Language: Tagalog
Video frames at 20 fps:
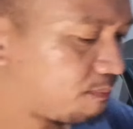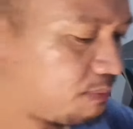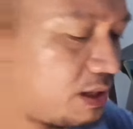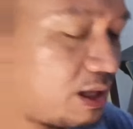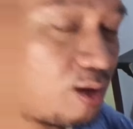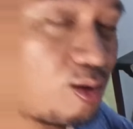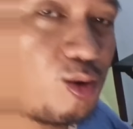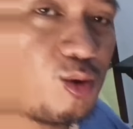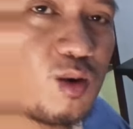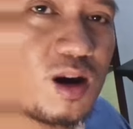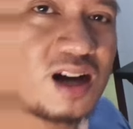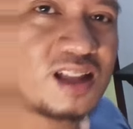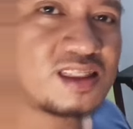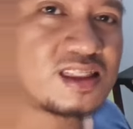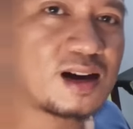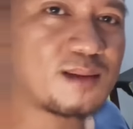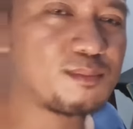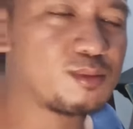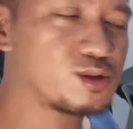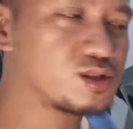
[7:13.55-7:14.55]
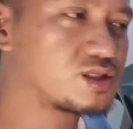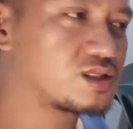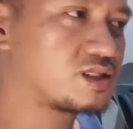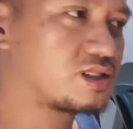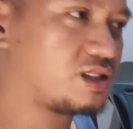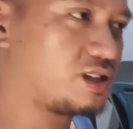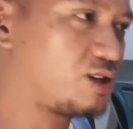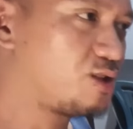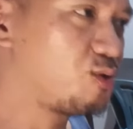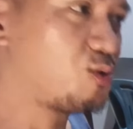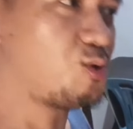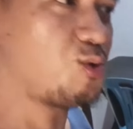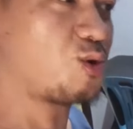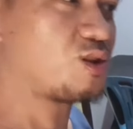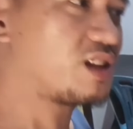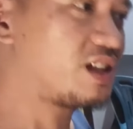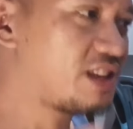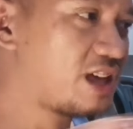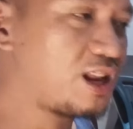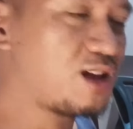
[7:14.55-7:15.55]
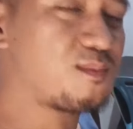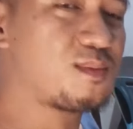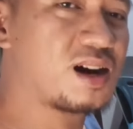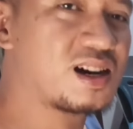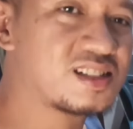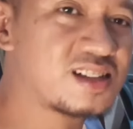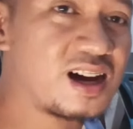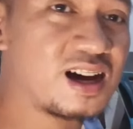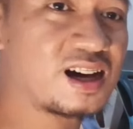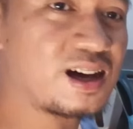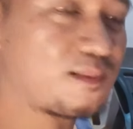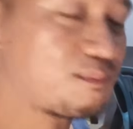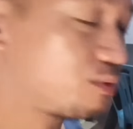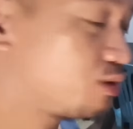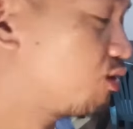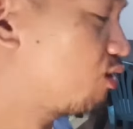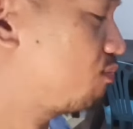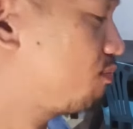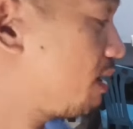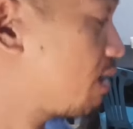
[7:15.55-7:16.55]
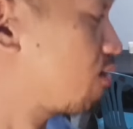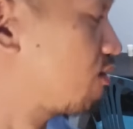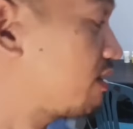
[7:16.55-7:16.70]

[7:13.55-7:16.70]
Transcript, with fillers: pinakuluan tapos ihulog na nila yung mga sangkap doon.